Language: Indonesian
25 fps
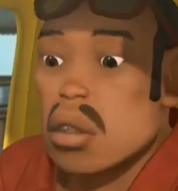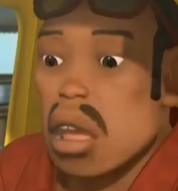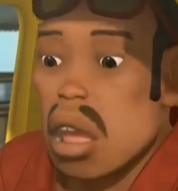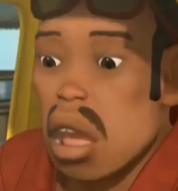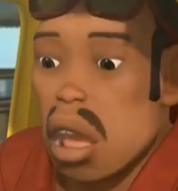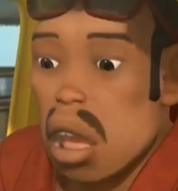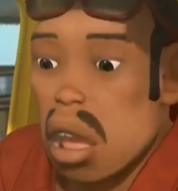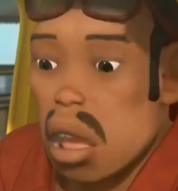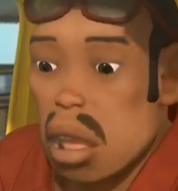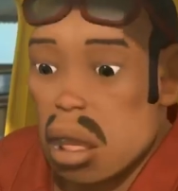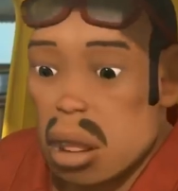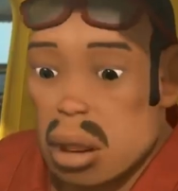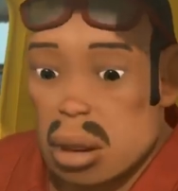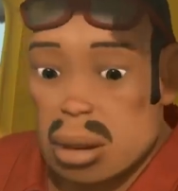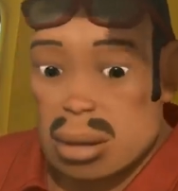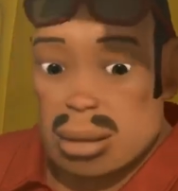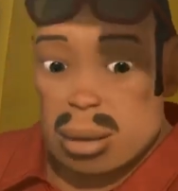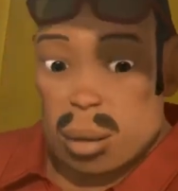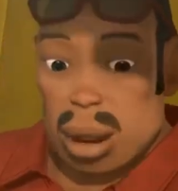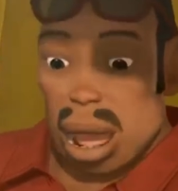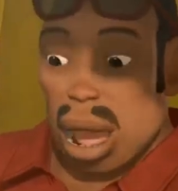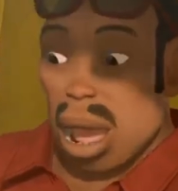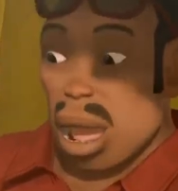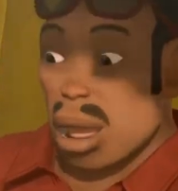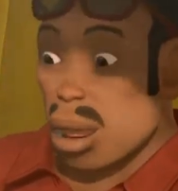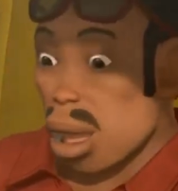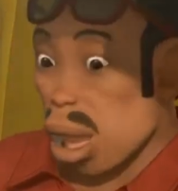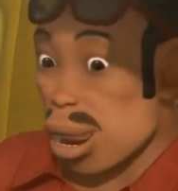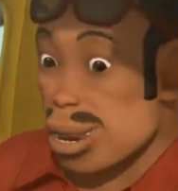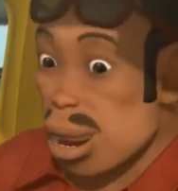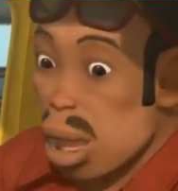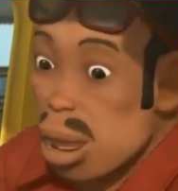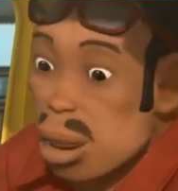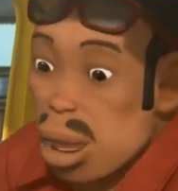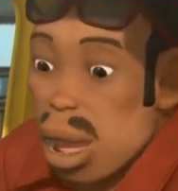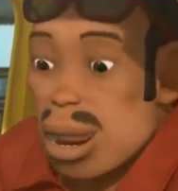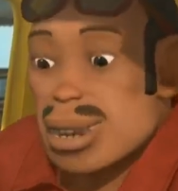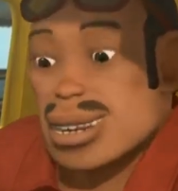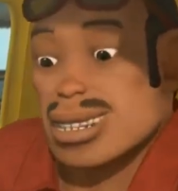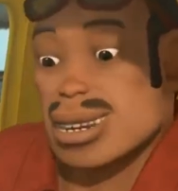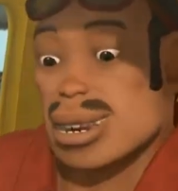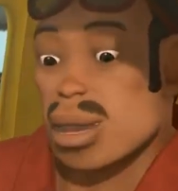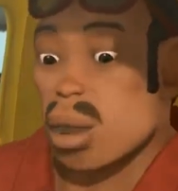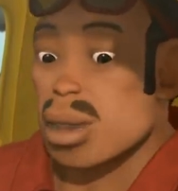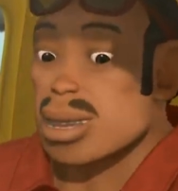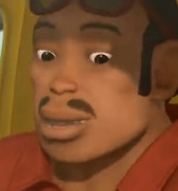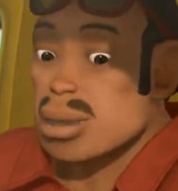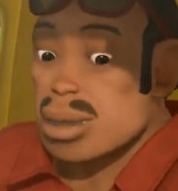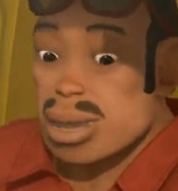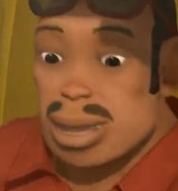juga udah keenakan
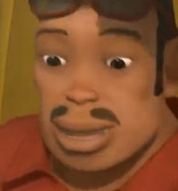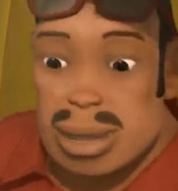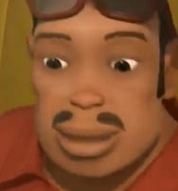nih lo.